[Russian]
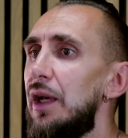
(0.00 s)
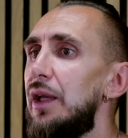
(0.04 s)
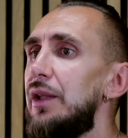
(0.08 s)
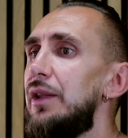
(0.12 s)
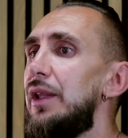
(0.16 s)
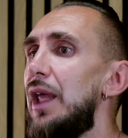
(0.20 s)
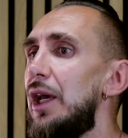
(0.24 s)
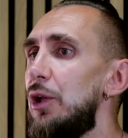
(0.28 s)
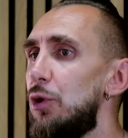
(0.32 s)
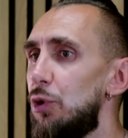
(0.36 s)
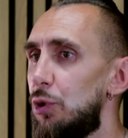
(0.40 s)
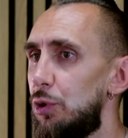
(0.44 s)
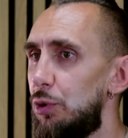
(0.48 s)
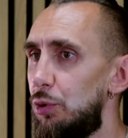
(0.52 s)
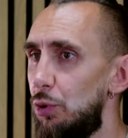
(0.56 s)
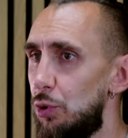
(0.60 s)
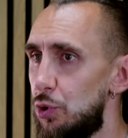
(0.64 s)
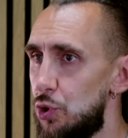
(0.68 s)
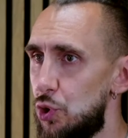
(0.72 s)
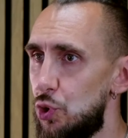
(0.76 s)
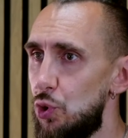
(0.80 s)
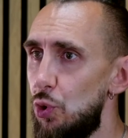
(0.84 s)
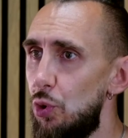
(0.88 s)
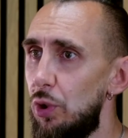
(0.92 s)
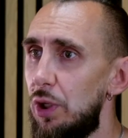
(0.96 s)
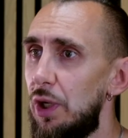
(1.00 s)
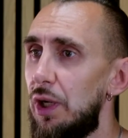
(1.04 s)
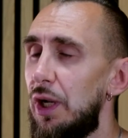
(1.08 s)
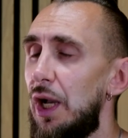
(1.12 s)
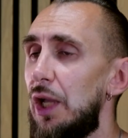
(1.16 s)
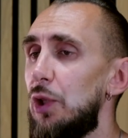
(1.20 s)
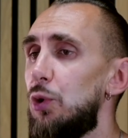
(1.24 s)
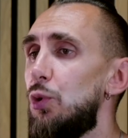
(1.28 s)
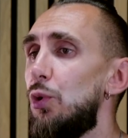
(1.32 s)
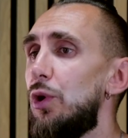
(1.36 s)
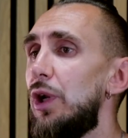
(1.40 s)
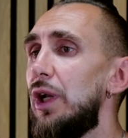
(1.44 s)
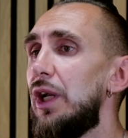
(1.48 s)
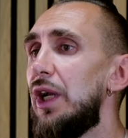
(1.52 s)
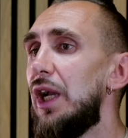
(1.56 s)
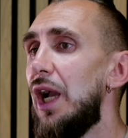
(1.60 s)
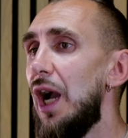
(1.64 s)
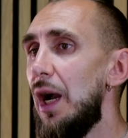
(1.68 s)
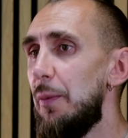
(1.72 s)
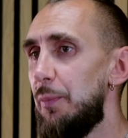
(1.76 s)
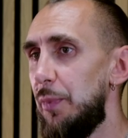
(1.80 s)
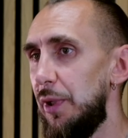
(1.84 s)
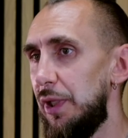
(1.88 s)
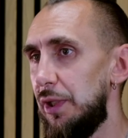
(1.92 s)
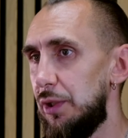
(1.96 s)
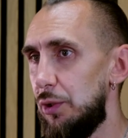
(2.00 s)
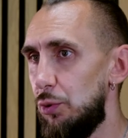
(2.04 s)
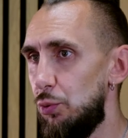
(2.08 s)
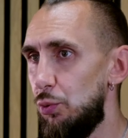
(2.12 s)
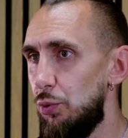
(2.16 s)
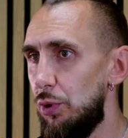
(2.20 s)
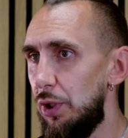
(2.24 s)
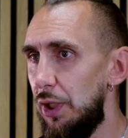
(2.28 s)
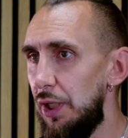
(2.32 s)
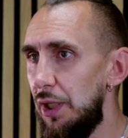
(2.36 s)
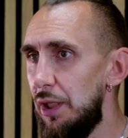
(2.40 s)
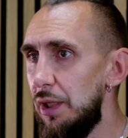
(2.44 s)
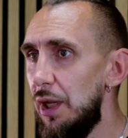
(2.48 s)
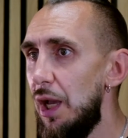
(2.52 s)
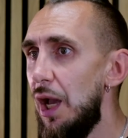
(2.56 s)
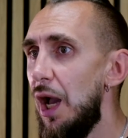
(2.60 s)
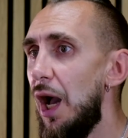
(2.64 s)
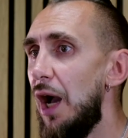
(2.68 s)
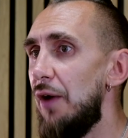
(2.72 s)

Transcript: дает тот сок, который капает на угли,